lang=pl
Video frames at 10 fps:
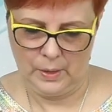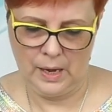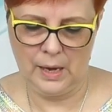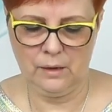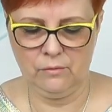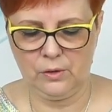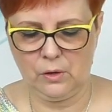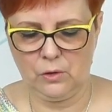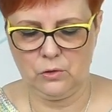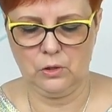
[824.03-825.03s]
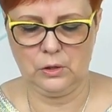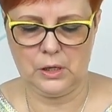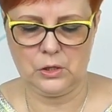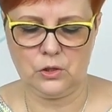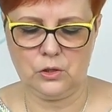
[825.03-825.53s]
Ale wychodzi
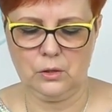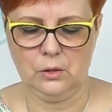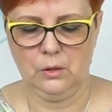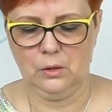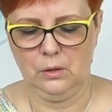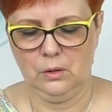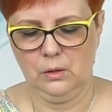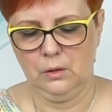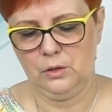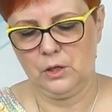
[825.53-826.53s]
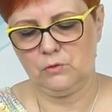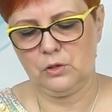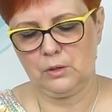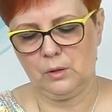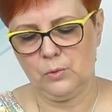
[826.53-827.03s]
też, też
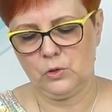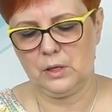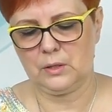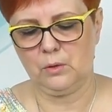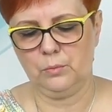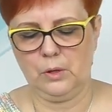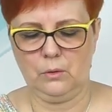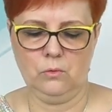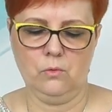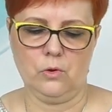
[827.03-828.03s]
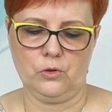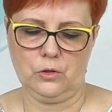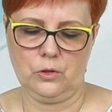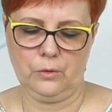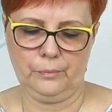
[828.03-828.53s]
wszystko można sobie
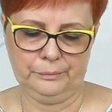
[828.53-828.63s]
ułożyć.